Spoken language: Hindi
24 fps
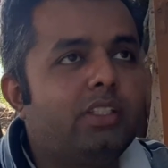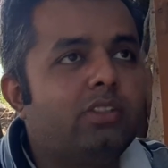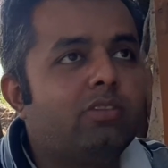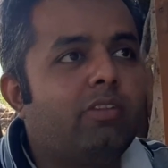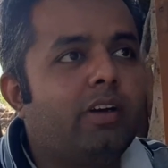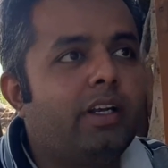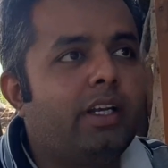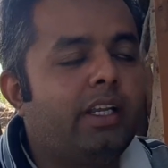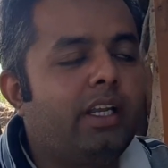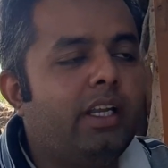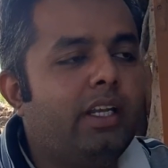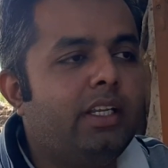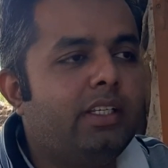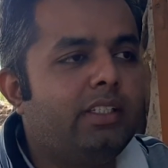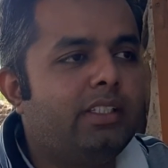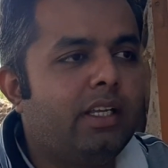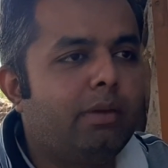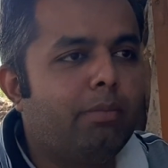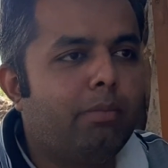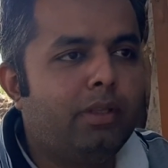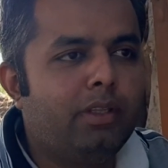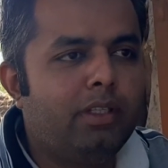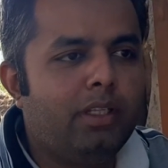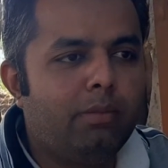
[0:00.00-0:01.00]
इस वट के
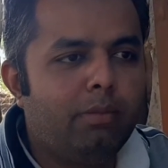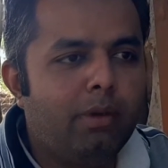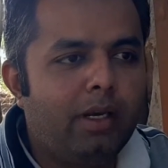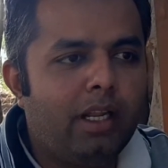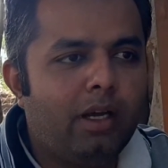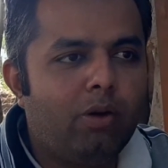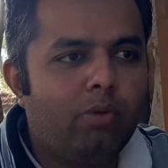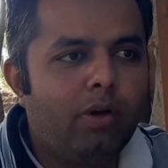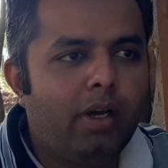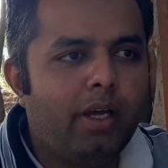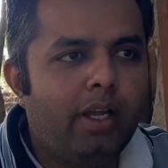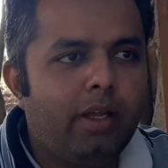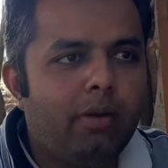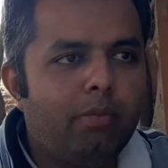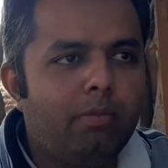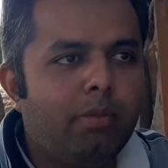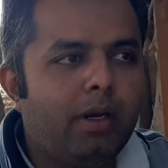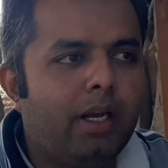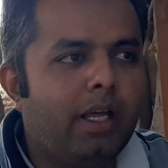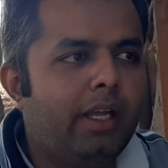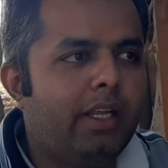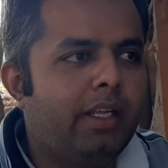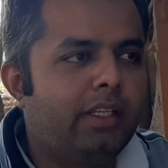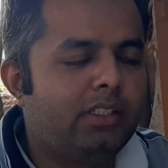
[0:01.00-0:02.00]
नीचे मंदिर बना हुआ है
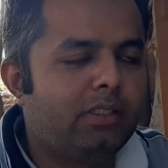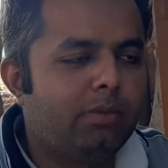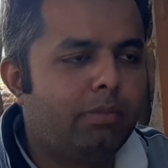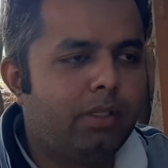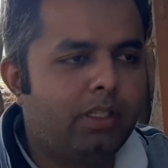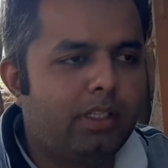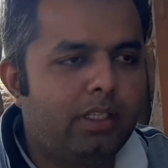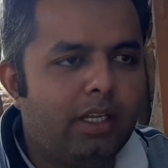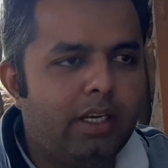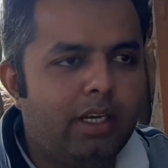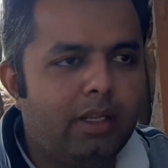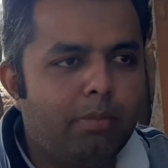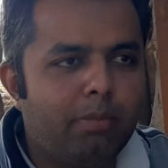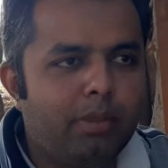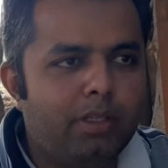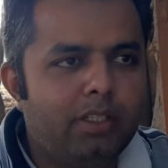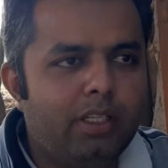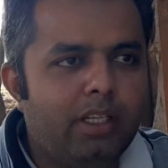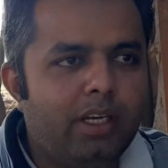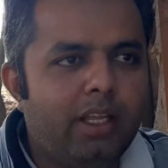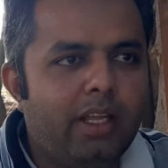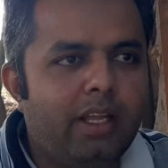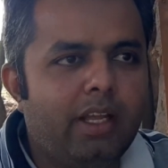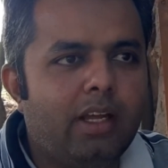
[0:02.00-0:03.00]
बड़ा ही चमत्कारिक
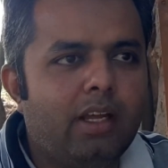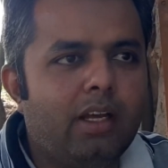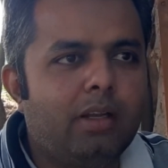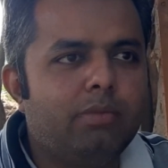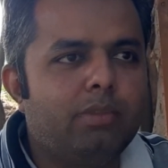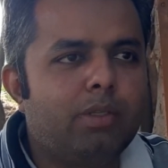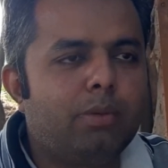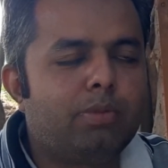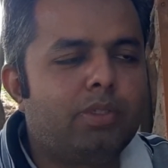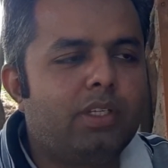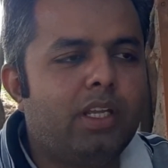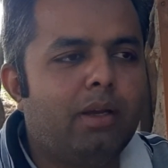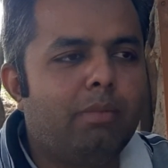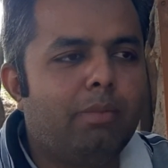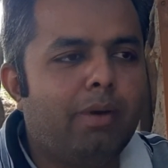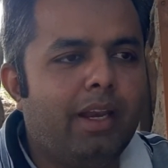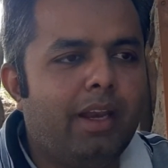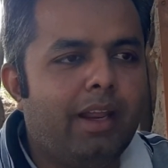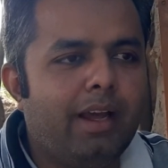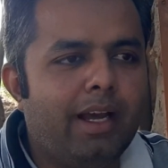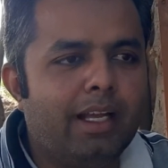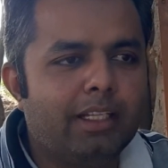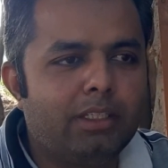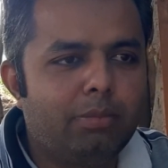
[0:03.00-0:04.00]
मंदिर है जब से
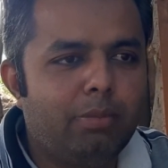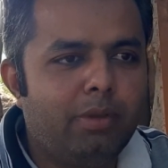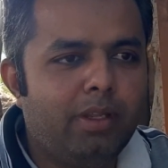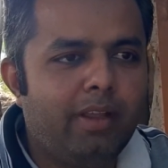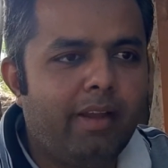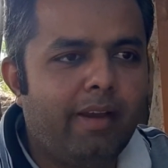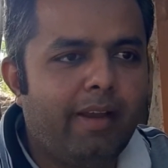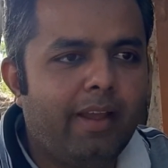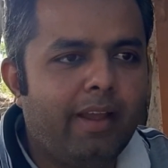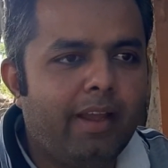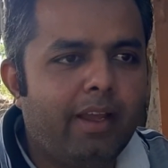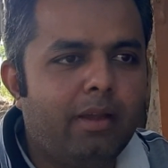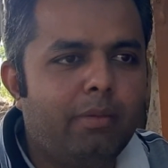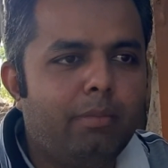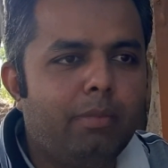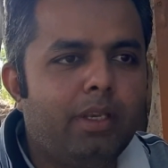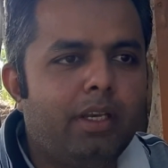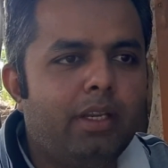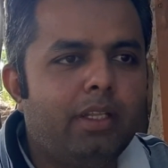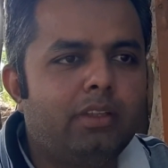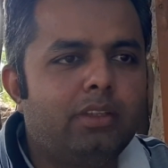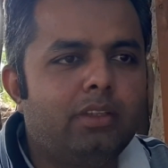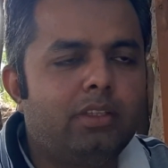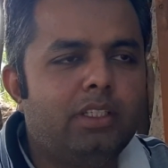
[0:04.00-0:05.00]
हमारे हाथ में ये आया है
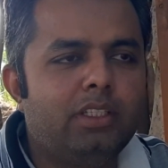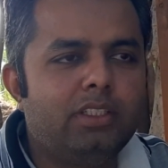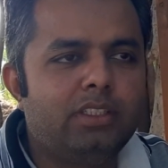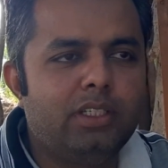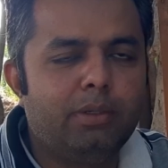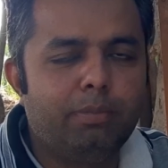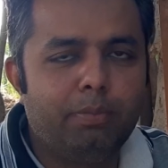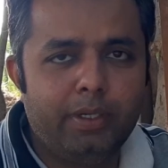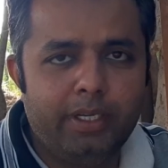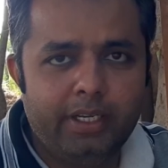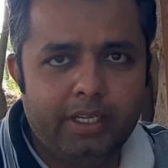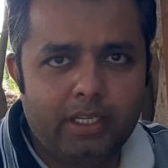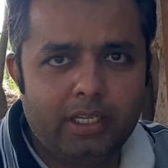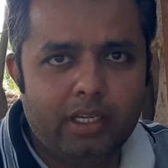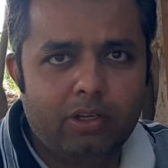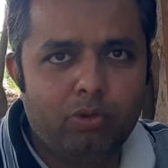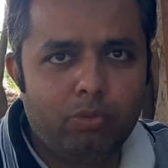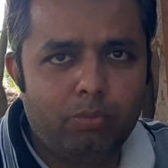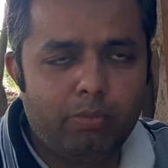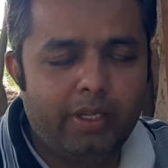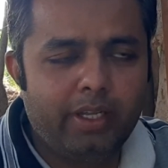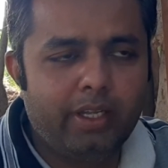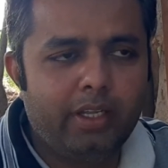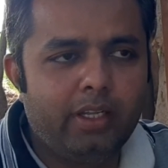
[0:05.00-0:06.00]
मेरे तीसरी पीढ़ी का
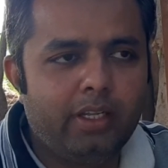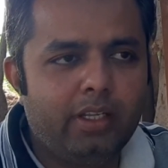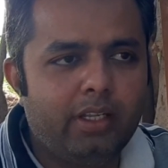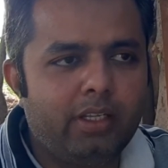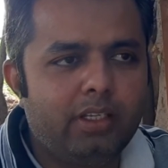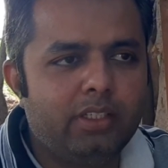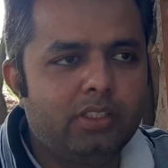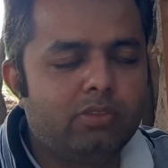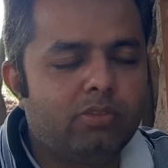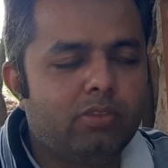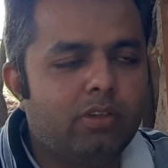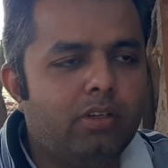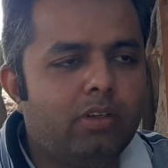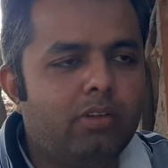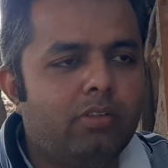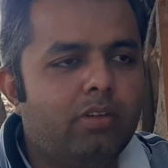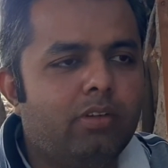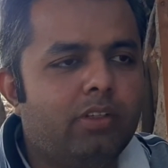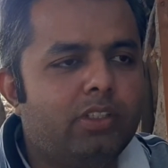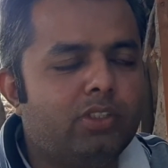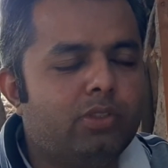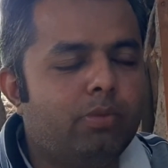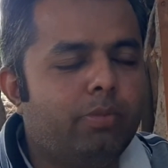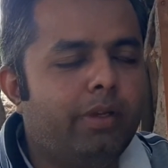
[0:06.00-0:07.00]
हूँ मैं जी
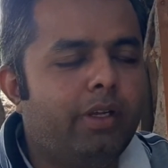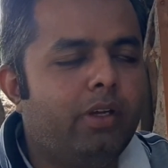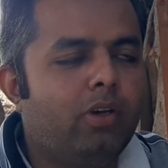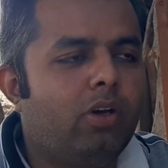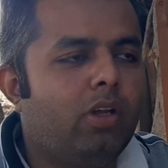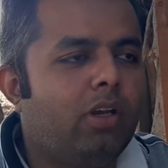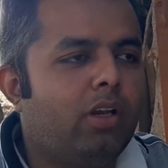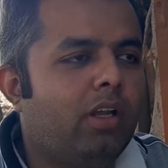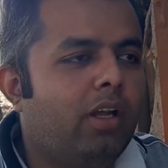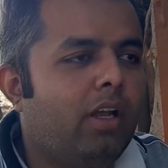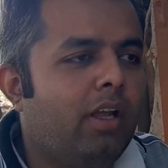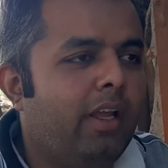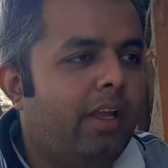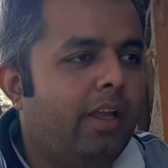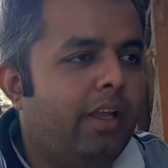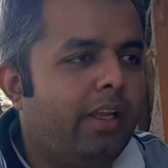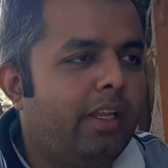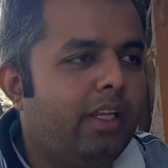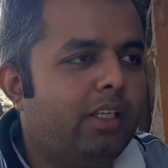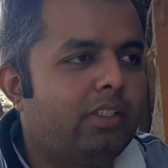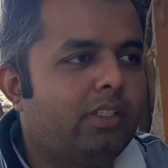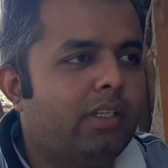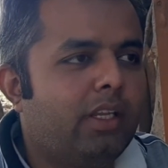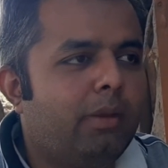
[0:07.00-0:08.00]
वंश में और
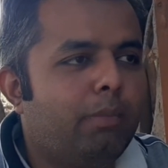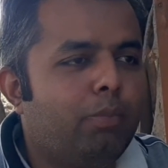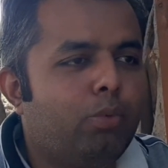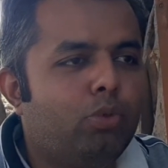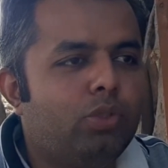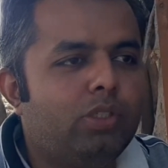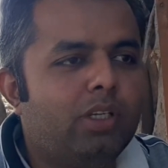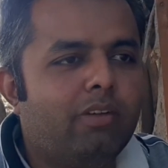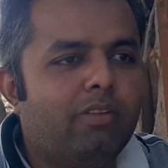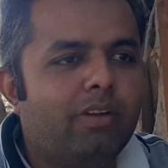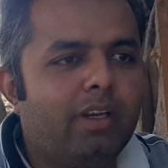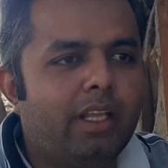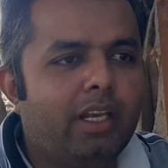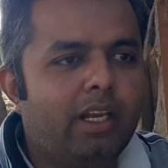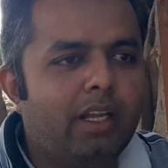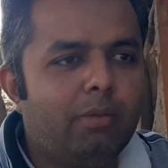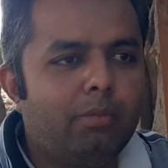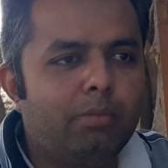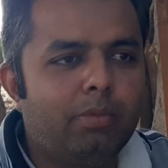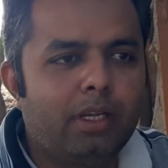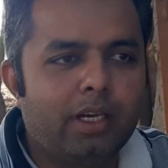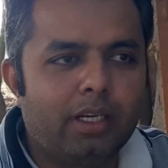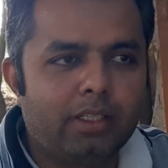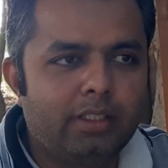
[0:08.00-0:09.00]
इसकी पूजा वगैरह
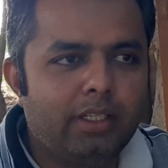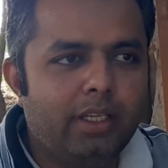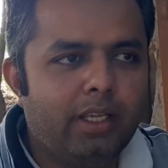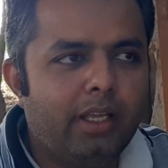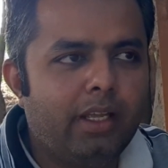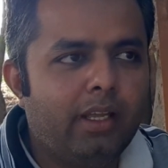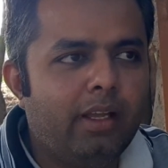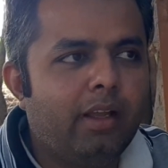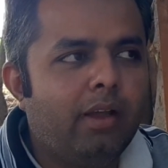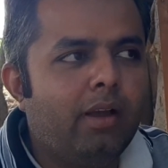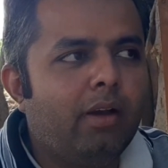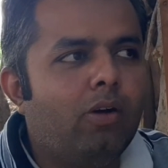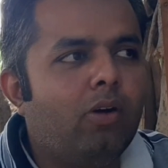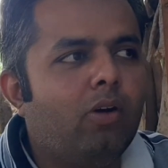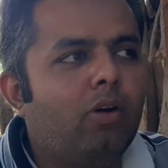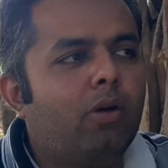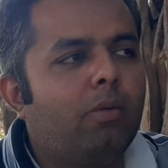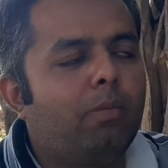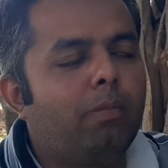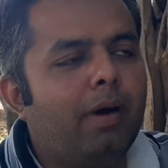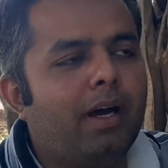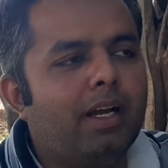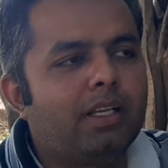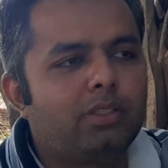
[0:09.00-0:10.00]
हम करते हैं
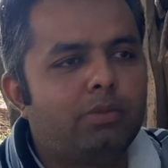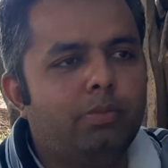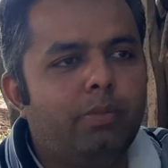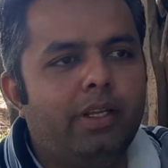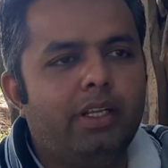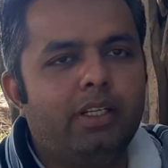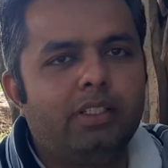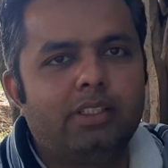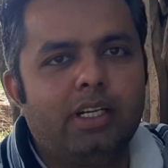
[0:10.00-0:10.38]
और पास में ही